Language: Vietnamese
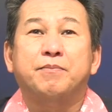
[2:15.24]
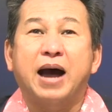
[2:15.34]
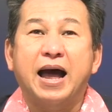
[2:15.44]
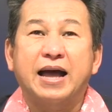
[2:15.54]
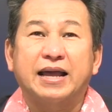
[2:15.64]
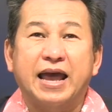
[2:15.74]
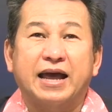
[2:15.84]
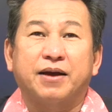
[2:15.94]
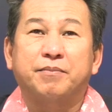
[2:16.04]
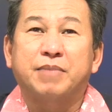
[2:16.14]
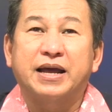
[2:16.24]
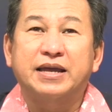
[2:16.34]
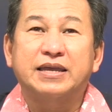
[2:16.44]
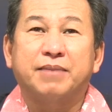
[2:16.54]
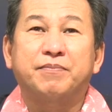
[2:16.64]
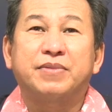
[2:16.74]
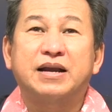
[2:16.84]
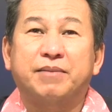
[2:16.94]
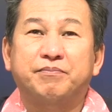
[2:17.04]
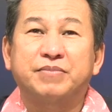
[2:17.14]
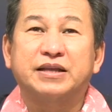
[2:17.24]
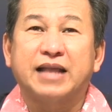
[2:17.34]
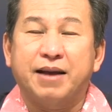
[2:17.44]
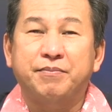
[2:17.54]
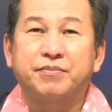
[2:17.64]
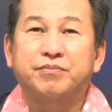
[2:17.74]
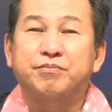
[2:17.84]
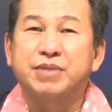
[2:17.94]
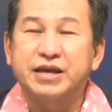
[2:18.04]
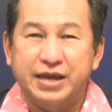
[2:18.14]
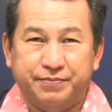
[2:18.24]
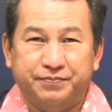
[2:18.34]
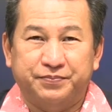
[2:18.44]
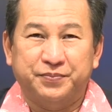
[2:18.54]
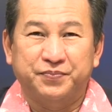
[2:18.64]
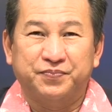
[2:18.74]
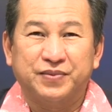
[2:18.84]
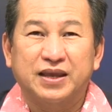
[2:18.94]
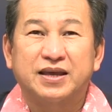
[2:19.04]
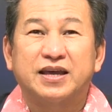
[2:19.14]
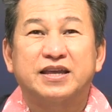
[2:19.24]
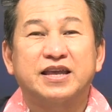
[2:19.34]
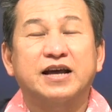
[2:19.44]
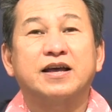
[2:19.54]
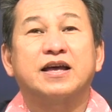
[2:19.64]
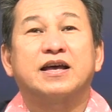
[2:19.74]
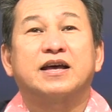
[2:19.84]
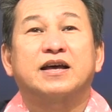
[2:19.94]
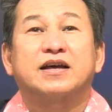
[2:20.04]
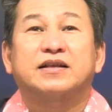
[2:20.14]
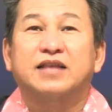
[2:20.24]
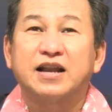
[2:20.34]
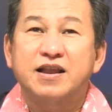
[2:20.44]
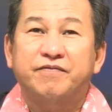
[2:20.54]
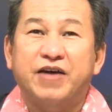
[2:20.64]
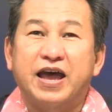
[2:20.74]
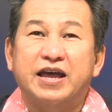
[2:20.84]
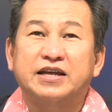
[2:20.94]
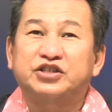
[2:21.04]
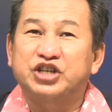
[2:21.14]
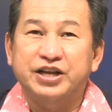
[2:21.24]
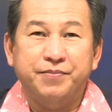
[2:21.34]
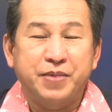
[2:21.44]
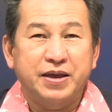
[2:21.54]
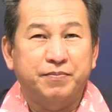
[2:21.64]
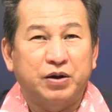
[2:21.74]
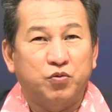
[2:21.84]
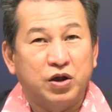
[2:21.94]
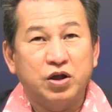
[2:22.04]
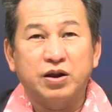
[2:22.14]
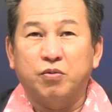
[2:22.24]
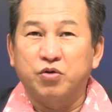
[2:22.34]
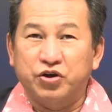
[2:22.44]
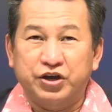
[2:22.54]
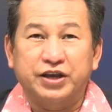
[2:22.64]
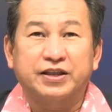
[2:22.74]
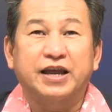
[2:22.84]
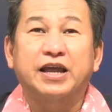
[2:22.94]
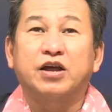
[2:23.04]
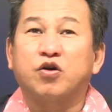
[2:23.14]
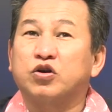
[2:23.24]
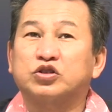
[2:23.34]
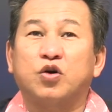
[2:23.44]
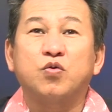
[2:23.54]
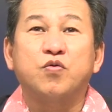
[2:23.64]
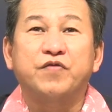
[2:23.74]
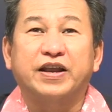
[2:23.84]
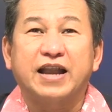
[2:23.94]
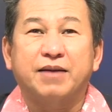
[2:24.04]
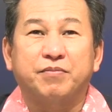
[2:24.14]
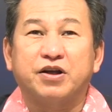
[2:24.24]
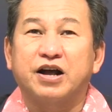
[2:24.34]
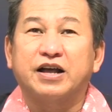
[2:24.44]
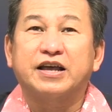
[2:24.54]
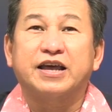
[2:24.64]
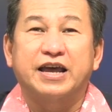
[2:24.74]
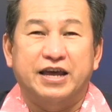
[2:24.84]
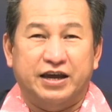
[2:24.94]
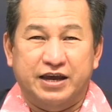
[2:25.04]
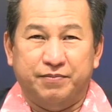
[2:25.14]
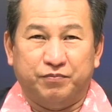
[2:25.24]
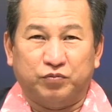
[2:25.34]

3.758 Mỹ Kim. Nhưng tính về GDP bình quân đầu người thì con số của Việt Nam cực kỳ khiêm